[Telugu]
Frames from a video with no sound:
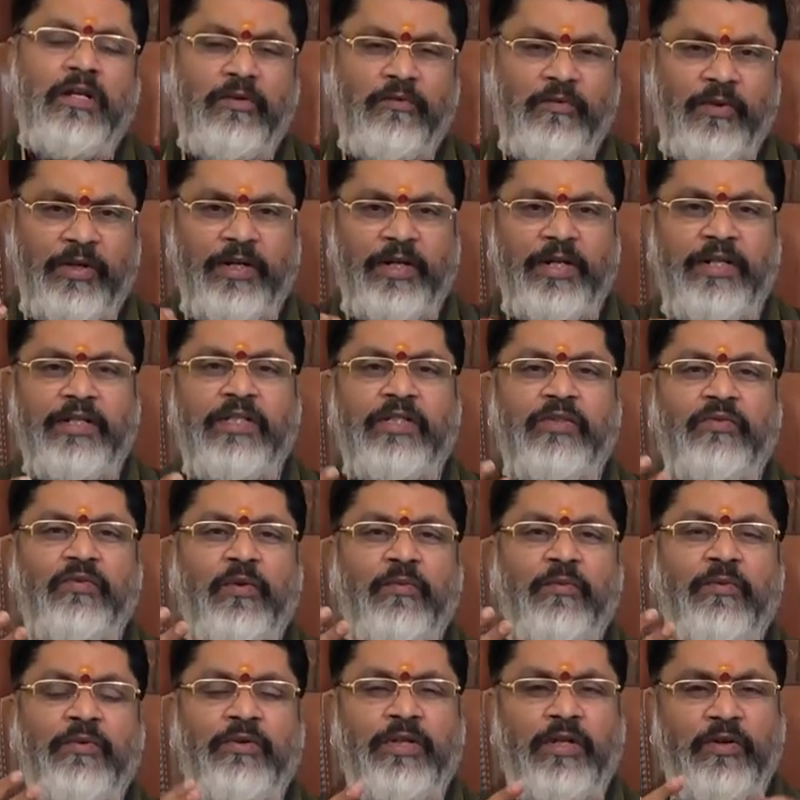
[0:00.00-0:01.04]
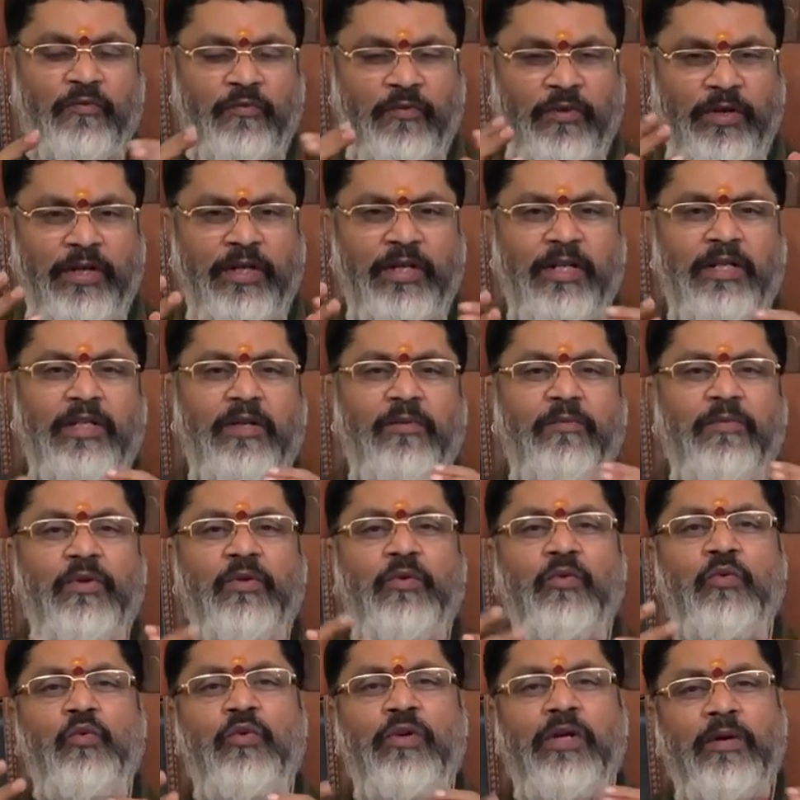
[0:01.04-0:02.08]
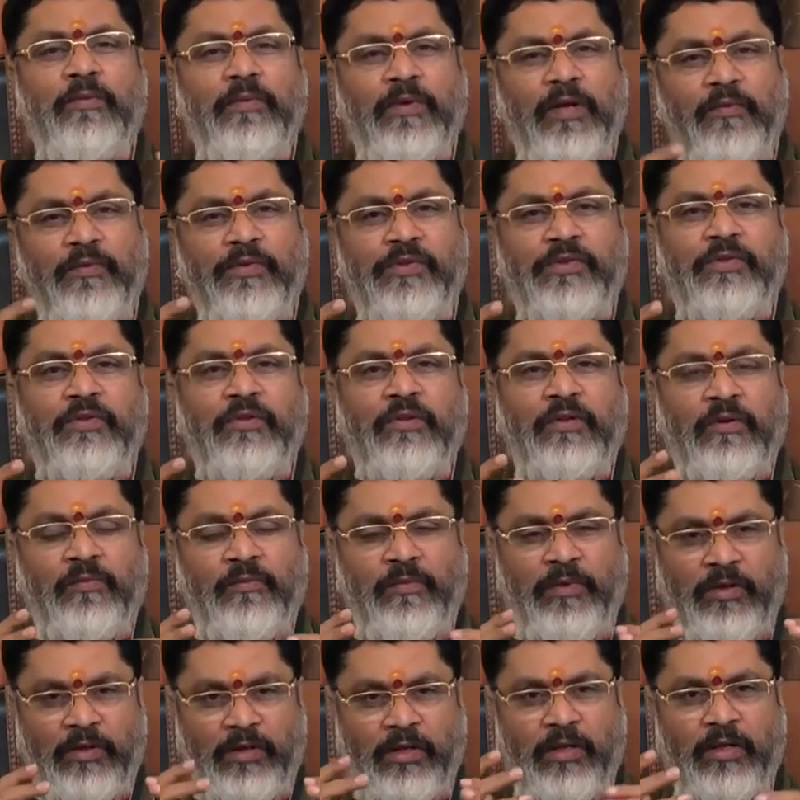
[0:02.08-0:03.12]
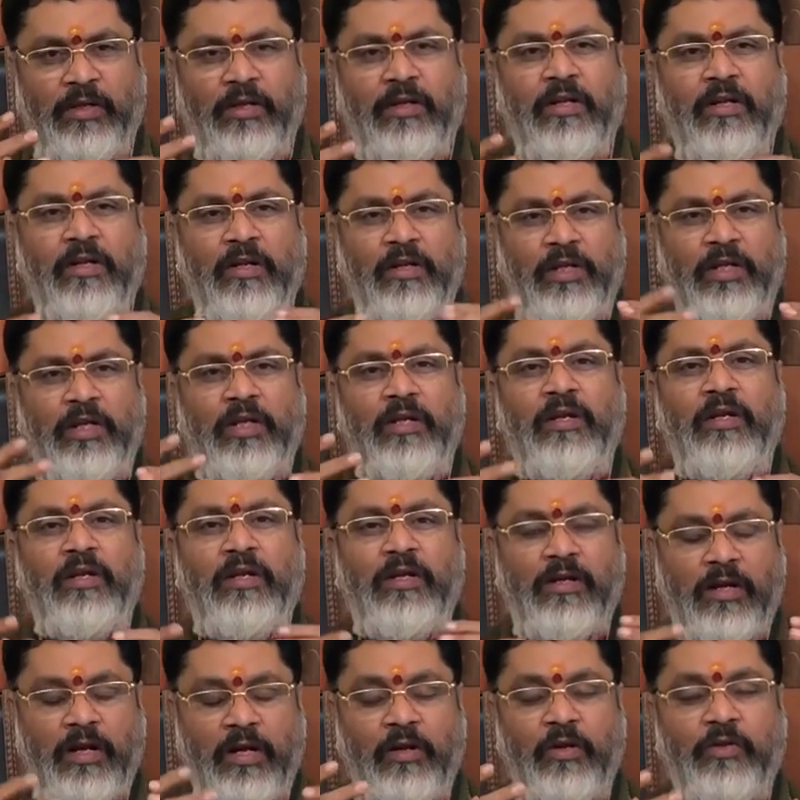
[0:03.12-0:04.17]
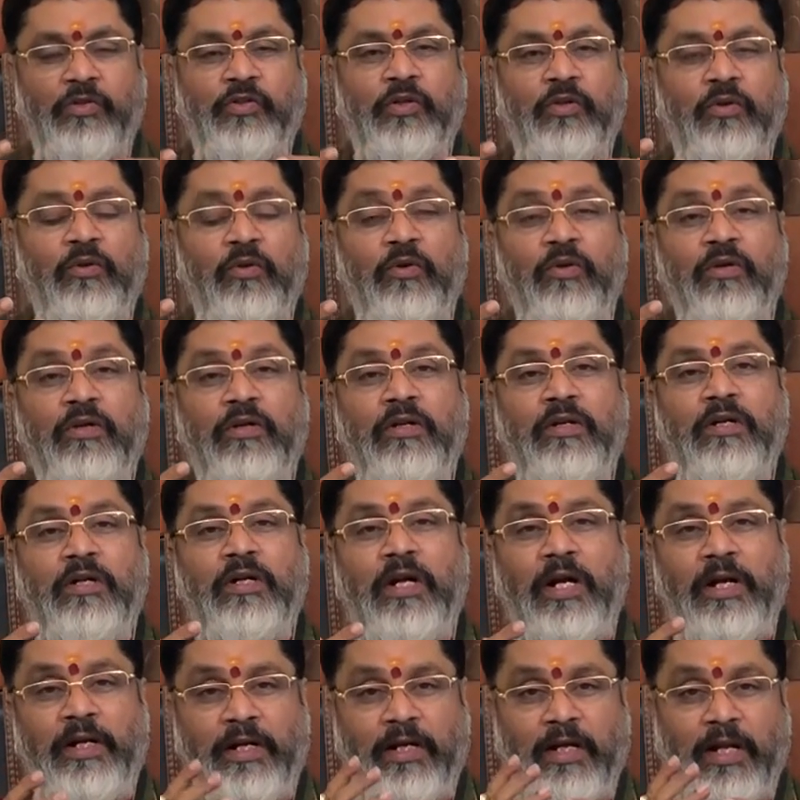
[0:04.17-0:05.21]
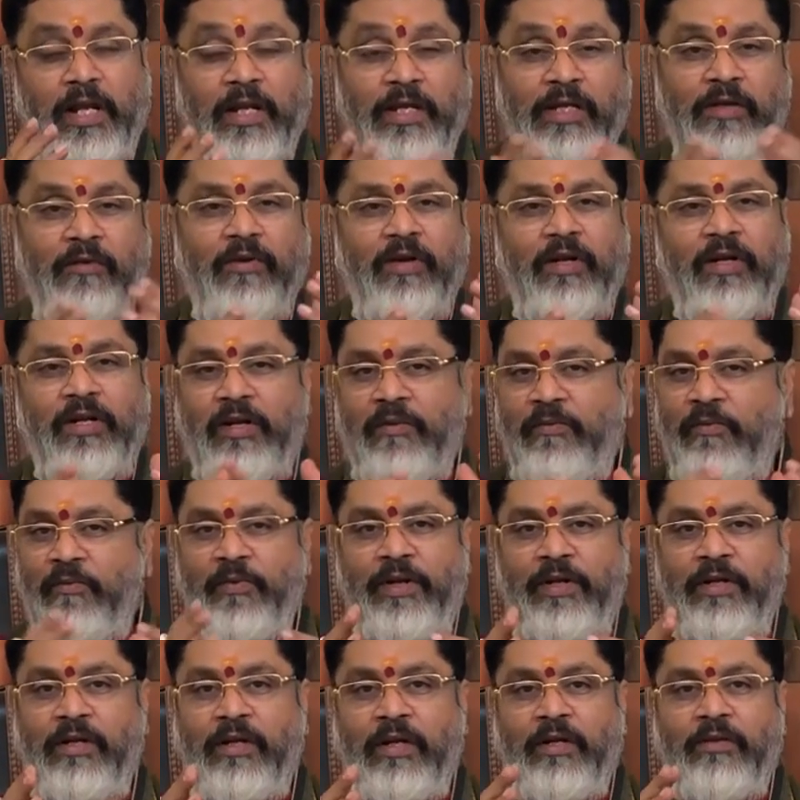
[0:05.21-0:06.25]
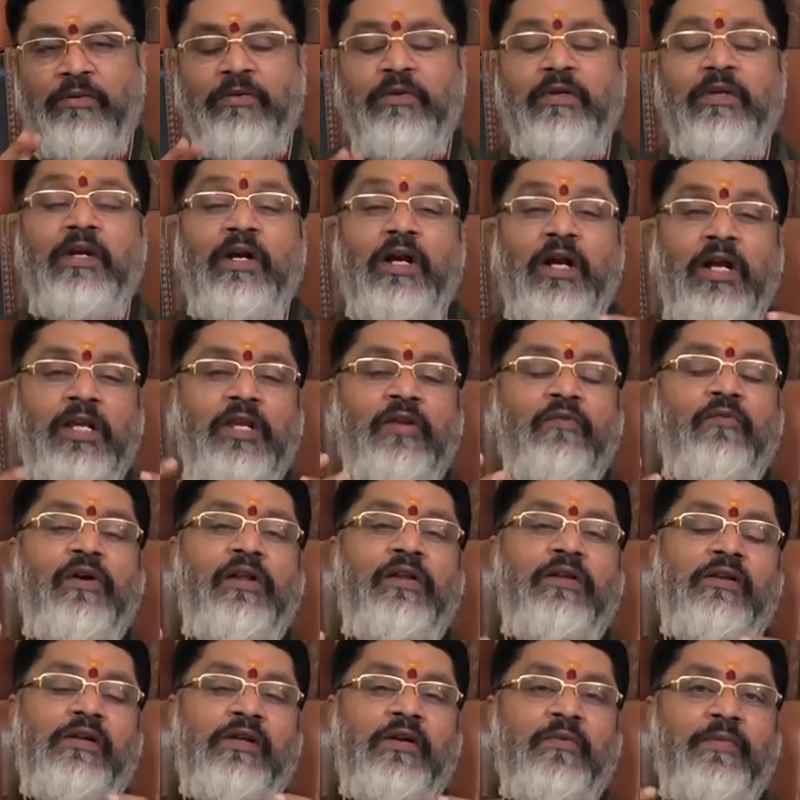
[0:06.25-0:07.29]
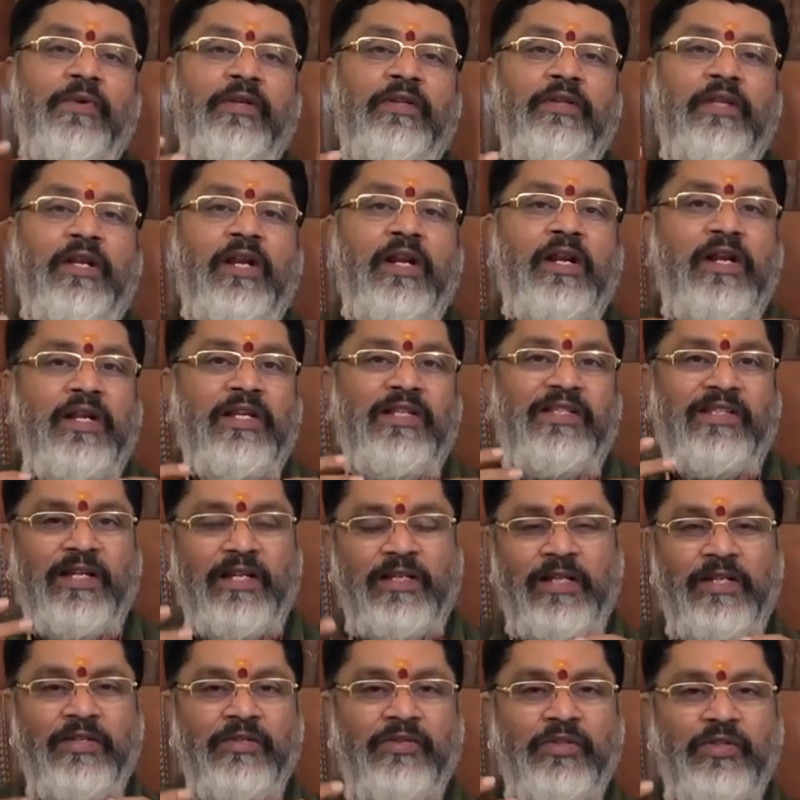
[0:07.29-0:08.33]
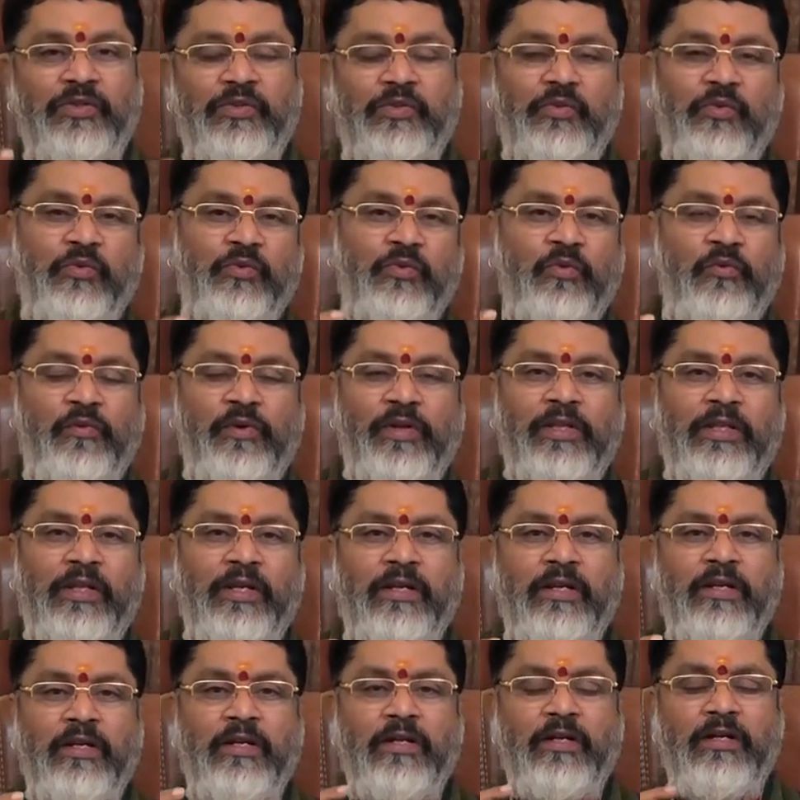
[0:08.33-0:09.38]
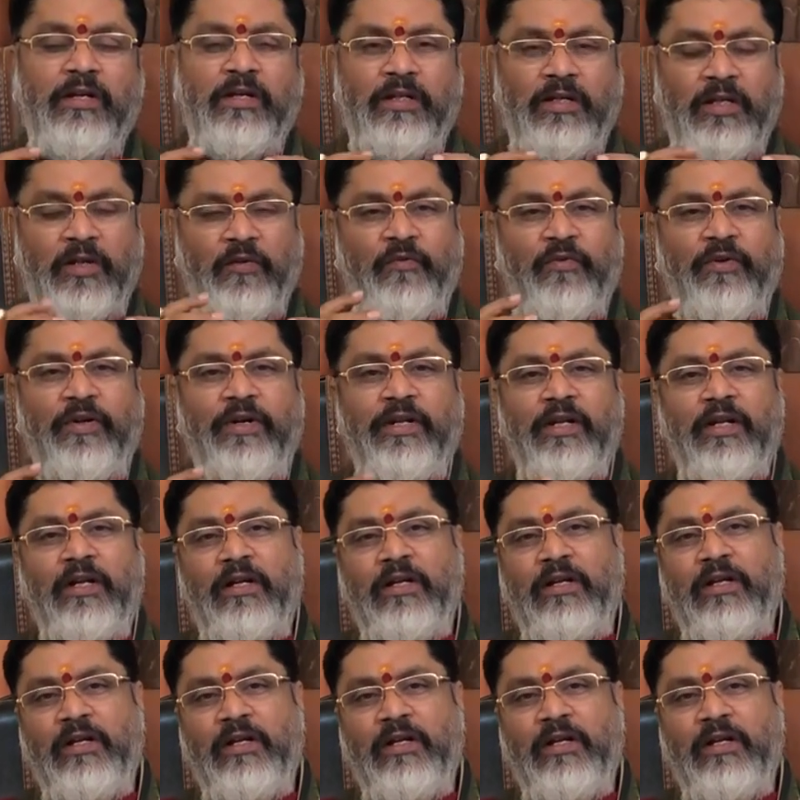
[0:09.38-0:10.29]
వెంకటేశ్వర స్వామి ఎవరినైతే మీరు గురువుగా భావిస్తున్నారో మీ యొక్క ఈ ఆలోచనలో అంటే ఇక్కడ అయ్యవారు నమ్మవారం కాదు అయ్యవారి యొక్క మంత్రాన్ని సాధన చేసుకుంటూ వెళ్తే డెఫినెట్గా